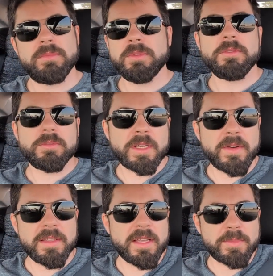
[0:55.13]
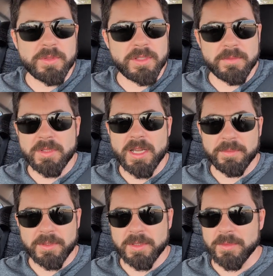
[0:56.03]
ну, давайте обсудим меня,
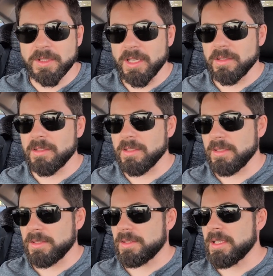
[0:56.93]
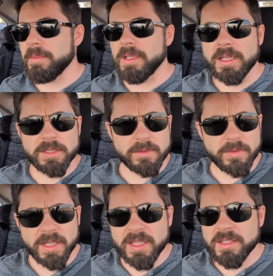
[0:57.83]
почему нет, э, то самое. Я живу
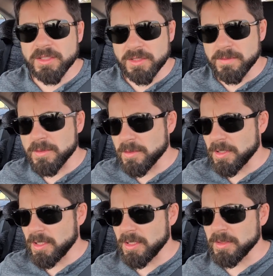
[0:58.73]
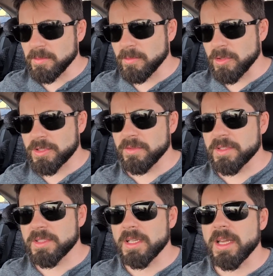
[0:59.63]
в Канаде, живу э, больше
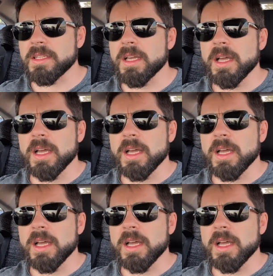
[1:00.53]
20 лет.